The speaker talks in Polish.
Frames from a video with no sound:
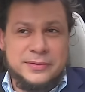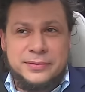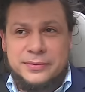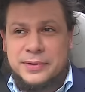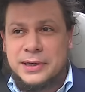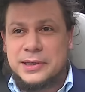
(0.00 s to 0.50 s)
z
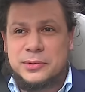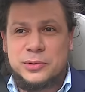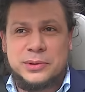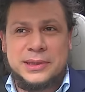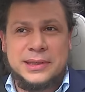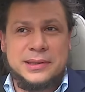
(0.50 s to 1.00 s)
wielkim
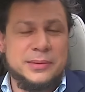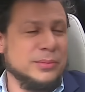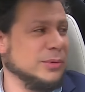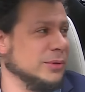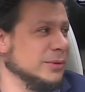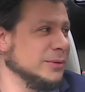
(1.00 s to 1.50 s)

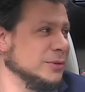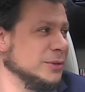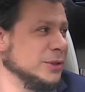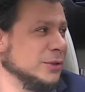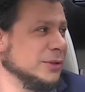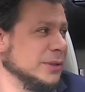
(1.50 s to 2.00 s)
sukcesem, bo
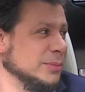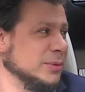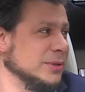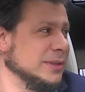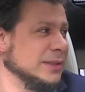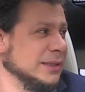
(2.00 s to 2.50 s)
dziesiąta
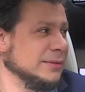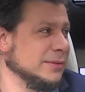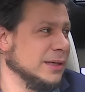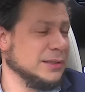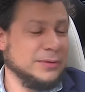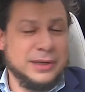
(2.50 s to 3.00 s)
pozycja mm.
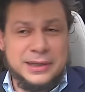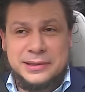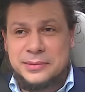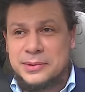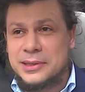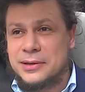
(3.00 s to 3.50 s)
w
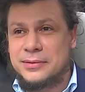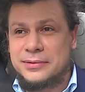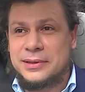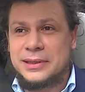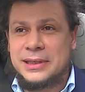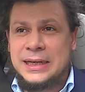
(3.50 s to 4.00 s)
klasyfikacji
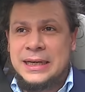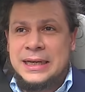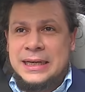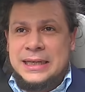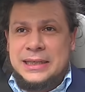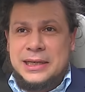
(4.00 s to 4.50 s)
metalowej
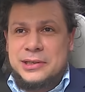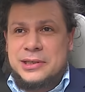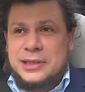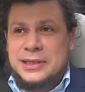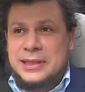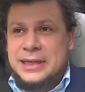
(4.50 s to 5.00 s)

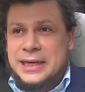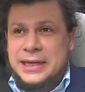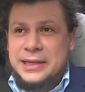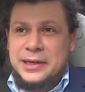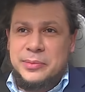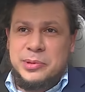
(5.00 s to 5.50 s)
naszej
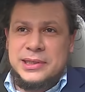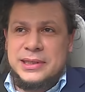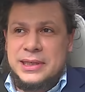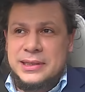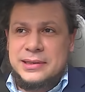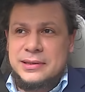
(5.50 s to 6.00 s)

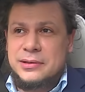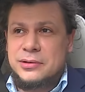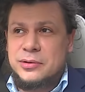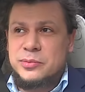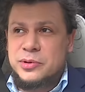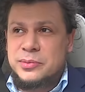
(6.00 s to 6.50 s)
reprezentacji
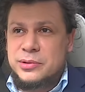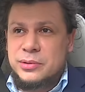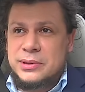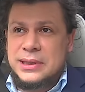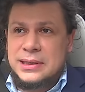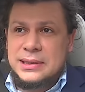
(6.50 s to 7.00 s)
to olbrzymi
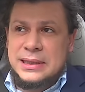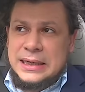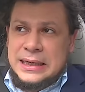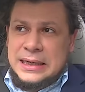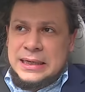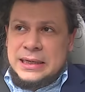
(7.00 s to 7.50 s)
sukces.
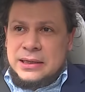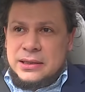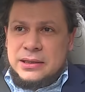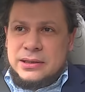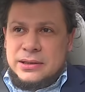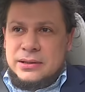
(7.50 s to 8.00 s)
E,
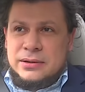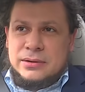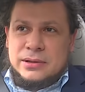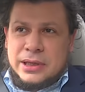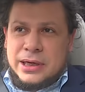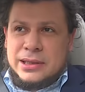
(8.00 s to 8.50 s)

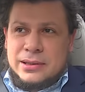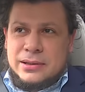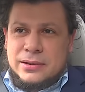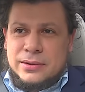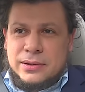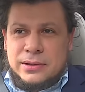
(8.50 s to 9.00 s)

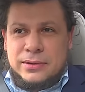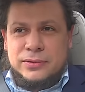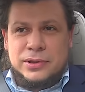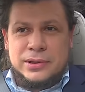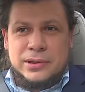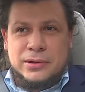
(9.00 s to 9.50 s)
teraz e,
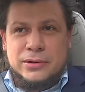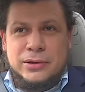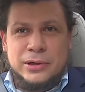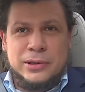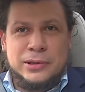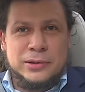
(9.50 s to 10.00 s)
wszystko
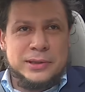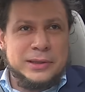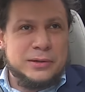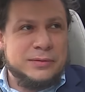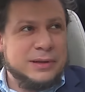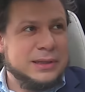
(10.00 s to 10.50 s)

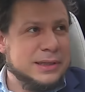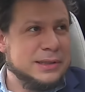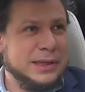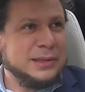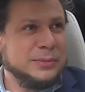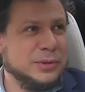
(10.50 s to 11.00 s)
skoncentrowane
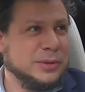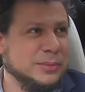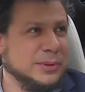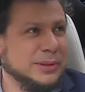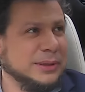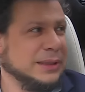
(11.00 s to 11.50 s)
jest na tym,
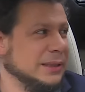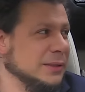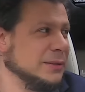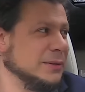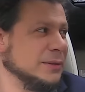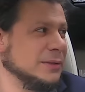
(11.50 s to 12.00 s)
żeby
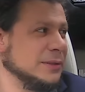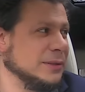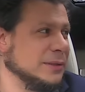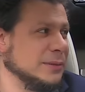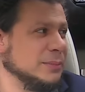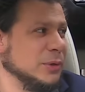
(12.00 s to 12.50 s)

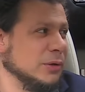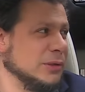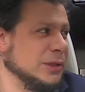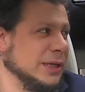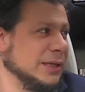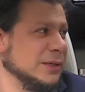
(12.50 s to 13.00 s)
z
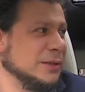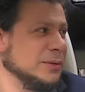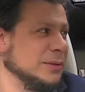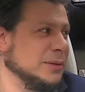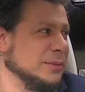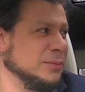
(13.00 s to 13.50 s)
Pjongczeng
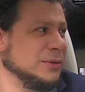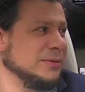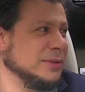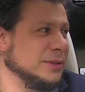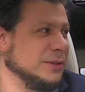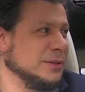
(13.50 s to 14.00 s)

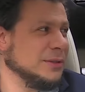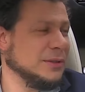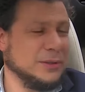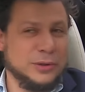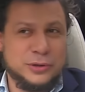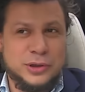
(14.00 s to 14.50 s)
przywieźć
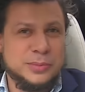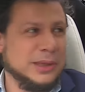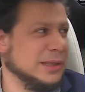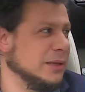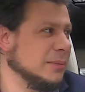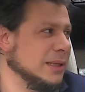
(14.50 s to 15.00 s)
chociażby
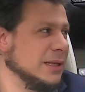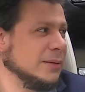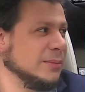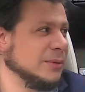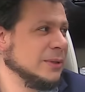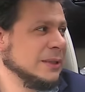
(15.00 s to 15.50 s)
jeden medal,
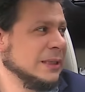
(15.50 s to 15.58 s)
bo